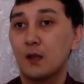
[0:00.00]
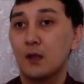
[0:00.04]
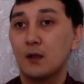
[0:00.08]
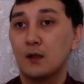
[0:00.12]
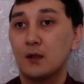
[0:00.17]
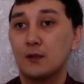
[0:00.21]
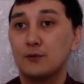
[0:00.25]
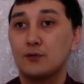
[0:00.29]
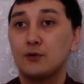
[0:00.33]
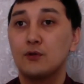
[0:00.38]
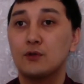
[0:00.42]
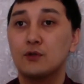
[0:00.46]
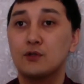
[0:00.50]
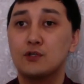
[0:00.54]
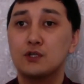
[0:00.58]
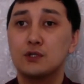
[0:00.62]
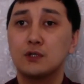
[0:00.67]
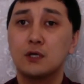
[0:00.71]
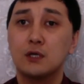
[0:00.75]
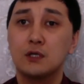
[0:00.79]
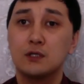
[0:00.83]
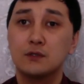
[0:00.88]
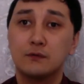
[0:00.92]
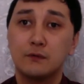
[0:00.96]
которые
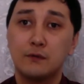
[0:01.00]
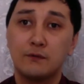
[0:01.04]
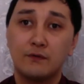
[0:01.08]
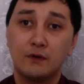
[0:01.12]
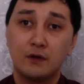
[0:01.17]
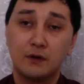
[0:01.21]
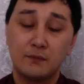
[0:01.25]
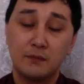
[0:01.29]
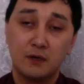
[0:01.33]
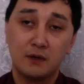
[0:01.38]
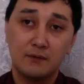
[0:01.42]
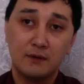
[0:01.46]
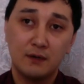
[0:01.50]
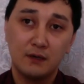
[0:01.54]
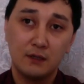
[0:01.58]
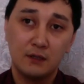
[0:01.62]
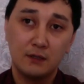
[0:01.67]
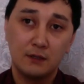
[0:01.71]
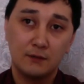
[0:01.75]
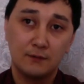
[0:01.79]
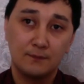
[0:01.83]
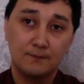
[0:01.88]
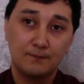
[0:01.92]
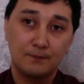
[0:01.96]
начинают свое
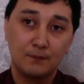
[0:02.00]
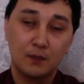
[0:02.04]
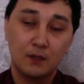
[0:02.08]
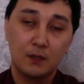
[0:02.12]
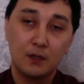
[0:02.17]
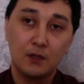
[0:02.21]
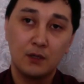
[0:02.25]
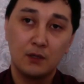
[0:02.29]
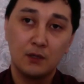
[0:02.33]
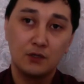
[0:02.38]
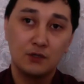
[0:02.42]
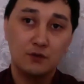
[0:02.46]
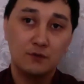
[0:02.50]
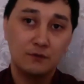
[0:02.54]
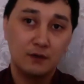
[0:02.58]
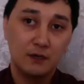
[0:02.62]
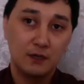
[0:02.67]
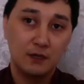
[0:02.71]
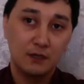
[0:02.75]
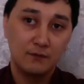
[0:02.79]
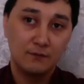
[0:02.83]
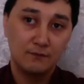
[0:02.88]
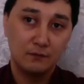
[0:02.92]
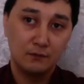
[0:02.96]
формирование – еще в
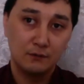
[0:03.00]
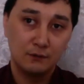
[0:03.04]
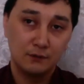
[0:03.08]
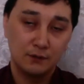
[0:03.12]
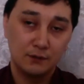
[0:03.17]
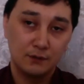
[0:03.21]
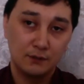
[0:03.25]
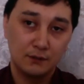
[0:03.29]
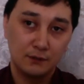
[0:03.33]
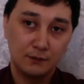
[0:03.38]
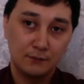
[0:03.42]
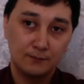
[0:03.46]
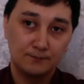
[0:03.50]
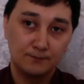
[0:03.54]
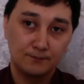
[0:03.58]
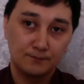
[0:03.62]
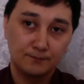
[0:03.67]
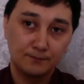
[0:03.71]
раннем возрасте,